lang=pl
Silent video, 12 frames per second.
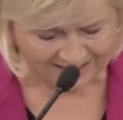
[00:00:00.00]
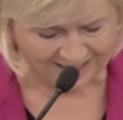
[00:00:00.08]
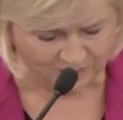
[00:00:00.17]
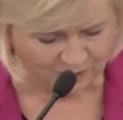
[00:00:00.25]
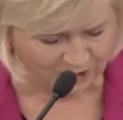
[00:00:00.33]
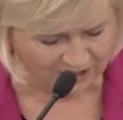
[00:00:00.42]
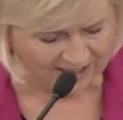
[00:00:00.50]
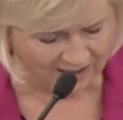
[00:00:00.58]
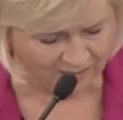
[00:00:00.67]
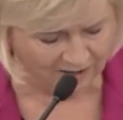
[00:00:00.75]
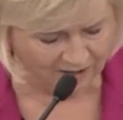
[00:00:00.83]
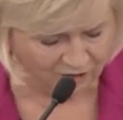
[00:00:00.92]
je
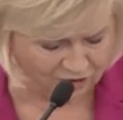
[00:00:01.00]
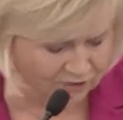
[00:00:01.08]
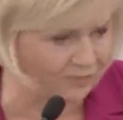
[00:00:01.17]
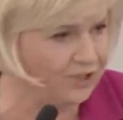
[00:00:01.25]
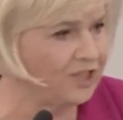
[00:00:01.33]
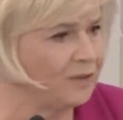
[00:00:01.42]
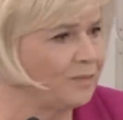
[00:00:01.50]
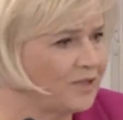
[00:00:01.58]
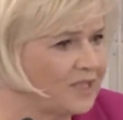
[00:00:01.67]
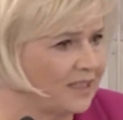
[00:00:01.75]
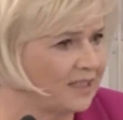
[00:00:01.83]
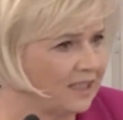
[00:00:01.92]
sprzedała, oczywiście po
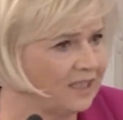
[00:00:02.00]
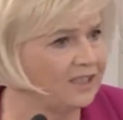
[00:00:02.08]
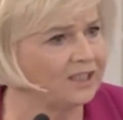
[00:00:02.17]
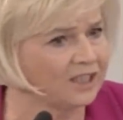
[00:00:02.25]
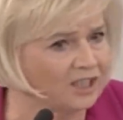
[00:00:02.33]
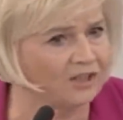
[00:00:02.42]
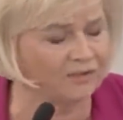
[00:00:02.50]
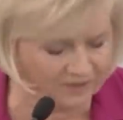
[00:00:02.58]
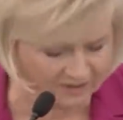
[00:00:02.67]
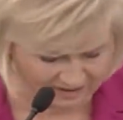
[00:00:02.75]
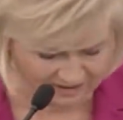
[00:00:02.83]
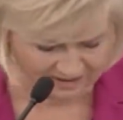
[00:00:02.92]
cenie rynkowej.
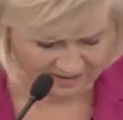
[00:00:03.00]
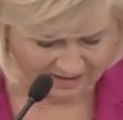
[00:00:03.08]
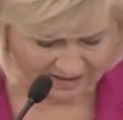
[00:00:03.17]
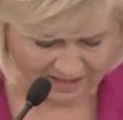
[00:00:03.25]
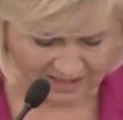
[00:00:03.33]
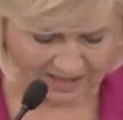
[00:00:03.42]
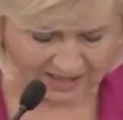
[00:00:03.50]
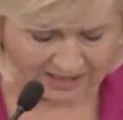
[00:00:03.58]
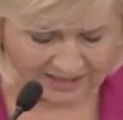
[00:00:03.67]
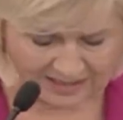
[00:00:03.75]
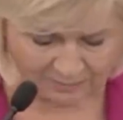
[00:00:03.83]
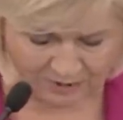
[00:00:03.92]

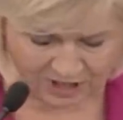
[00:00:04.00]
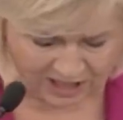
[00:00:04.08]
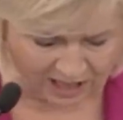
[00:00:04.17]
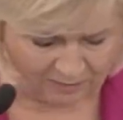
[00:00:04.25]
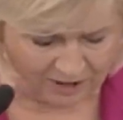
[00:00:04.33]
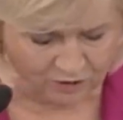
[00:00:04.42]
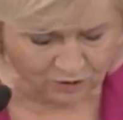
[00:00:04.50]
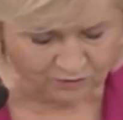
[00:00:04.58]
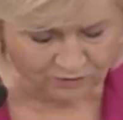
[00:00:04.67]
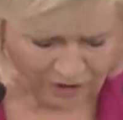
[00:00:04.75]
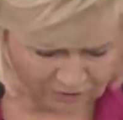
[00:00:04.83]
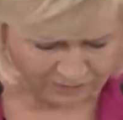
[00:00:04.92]
I zamieszkała już
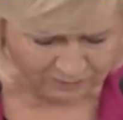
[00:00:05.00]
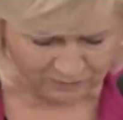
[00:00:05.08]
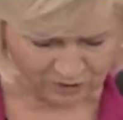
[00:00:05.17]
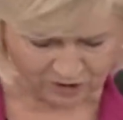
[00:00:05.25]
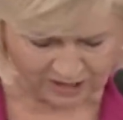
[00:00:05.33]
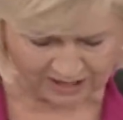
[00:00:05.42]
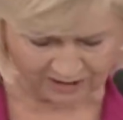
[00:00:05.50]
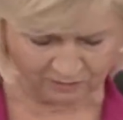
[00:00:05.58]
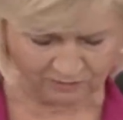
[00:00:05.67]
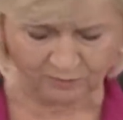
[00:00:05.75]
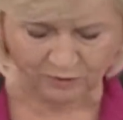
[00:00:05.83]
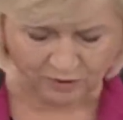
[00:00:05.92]
w nowym mieszkaniu,
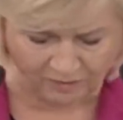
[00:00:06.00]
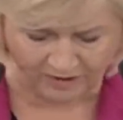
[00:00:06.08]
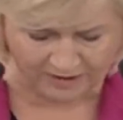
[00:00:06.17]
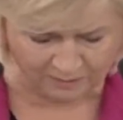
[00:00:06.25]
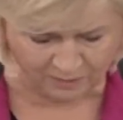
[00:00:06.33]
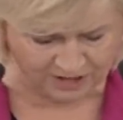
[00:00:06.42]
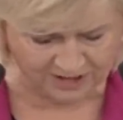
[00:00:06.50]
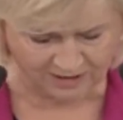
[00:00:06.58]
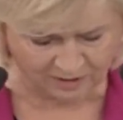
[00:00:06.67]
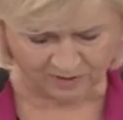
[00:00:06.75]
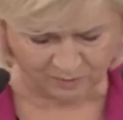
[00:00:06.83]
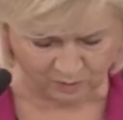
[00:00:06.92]
wybudowanym przez
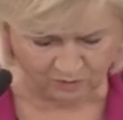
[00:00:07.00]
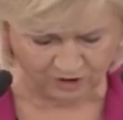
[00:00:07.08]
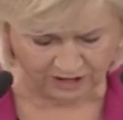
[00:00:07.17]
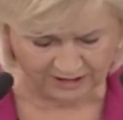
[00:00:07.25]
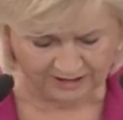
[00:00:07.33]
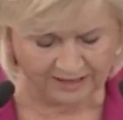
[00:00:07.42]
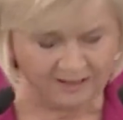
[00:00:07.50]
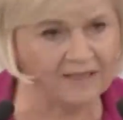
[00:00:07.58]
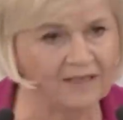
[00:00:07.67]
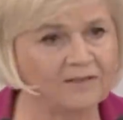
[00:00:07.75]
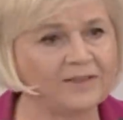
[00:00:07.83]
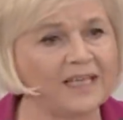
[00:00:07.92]
tą spółdzielnię,
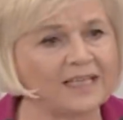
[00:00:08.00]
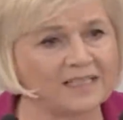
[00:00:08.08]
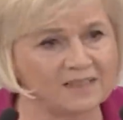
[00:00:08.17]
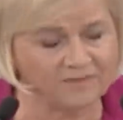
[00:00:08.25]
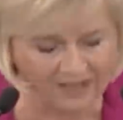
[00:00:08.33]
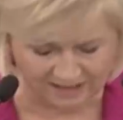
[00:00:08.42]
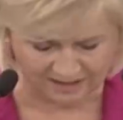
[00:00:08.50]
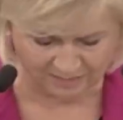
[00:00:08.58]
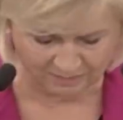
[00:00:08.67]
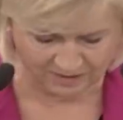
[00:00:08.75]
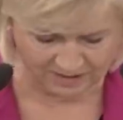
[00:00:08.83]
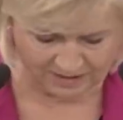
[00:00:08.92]
w tak
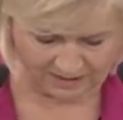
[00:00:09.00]
zwanym